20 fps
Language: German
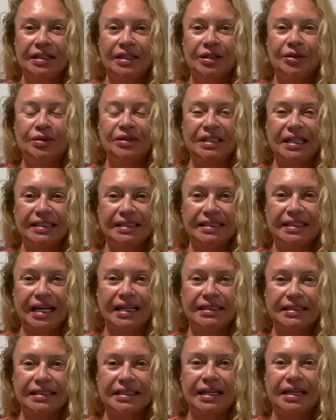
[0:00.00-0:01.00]
Und dass
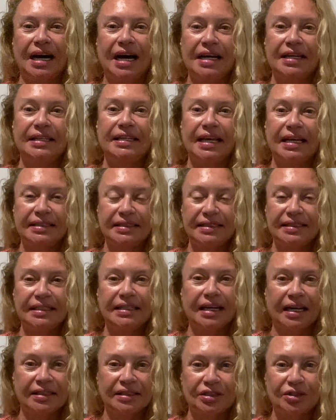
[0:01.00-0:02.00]
das gerade jetzt die
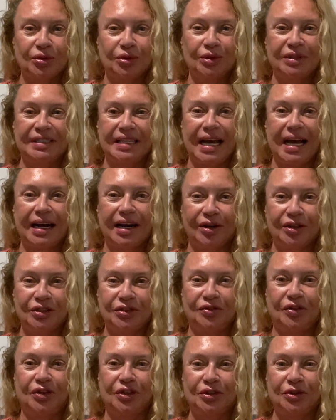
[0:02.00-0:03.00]
ganz große
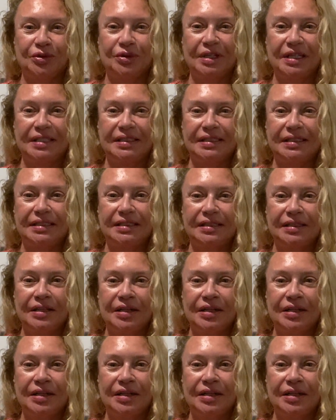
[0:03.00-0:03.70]
Herausforderung ist.